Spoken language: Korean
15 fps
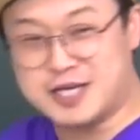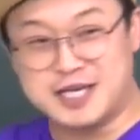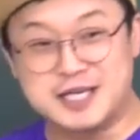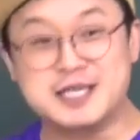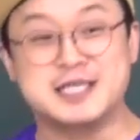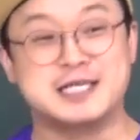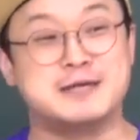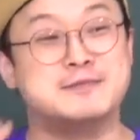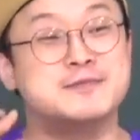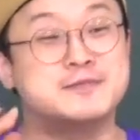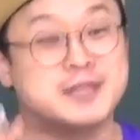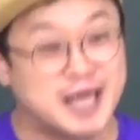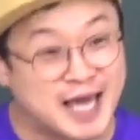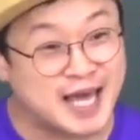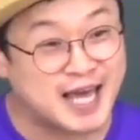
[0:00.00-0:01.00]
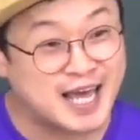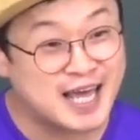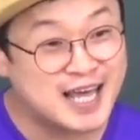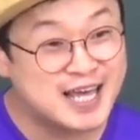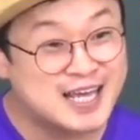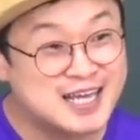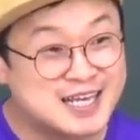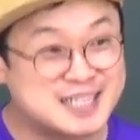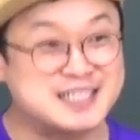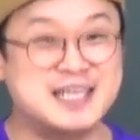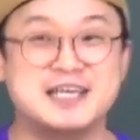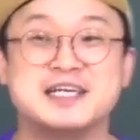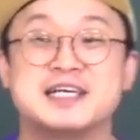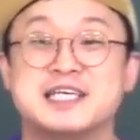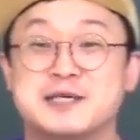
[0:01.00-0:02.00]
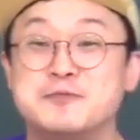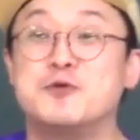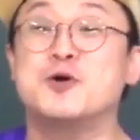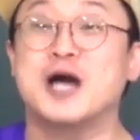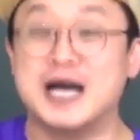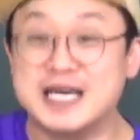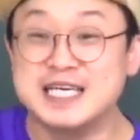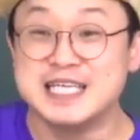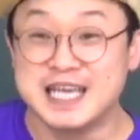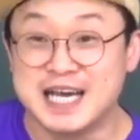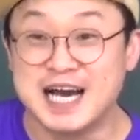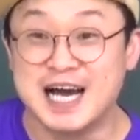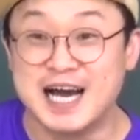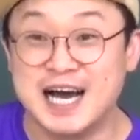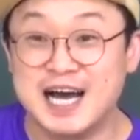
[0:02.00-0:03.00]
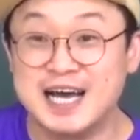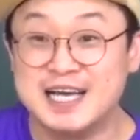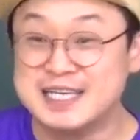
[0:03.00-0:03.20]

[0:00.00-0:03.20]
관계 이렇게 잡으면 돼. 근데 이거 기본 강의니까.